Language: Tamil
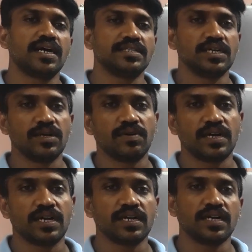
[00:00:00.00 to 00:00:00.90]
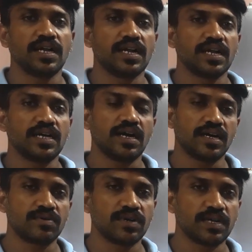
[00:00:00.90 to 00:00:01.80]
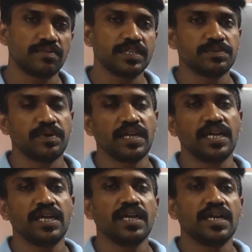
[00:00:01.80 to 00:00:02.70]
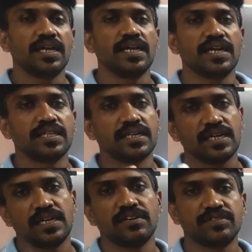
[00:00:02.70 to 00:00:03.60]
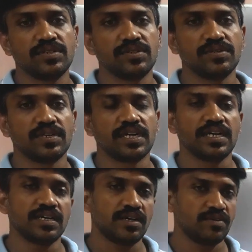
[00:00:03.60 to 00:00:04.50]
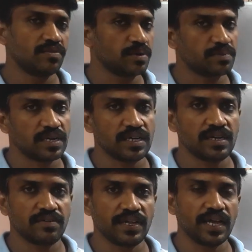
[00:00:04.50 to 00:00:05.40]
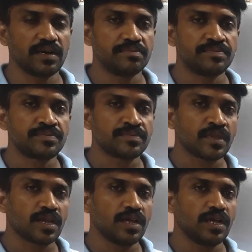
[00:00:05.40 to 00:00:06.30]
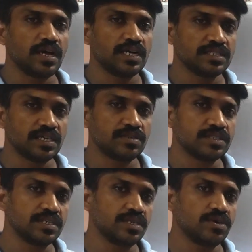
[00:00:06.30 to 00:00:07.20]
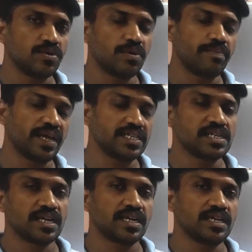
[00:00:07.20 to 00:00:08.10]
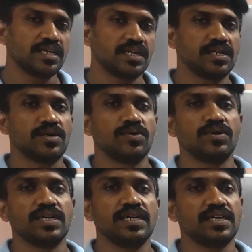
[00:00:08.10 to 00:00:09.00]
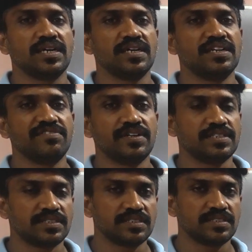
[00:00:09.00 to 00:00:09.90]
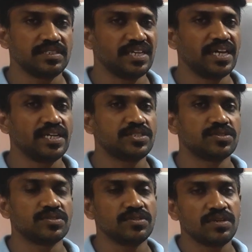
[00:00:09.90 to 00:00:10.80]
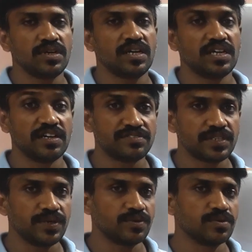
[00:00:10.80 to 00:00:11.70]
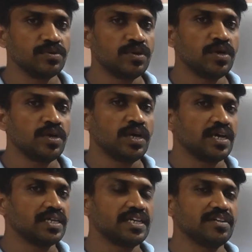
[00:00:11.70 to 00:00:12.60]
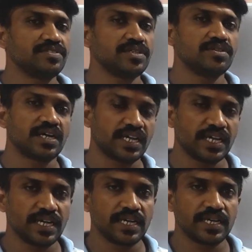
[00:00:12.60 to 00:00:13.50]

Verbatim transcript: சில்லு வாட்டர் இல்லைனா ஹாட் வாட்டர் பேஸ் பண்ணி நீங்கள் இந்த எஃப்சியூ யூனிட்டை ஒர்க் பண்ண வைக்கலாம் அதுதான் வந்து ஒரு மேஜரான ஒரு டிஃப்ரென்ஸ் ஏஹெச்சுக்கும் எஃப்சியுக்கும் இந்த எஃப்சியு நிறைய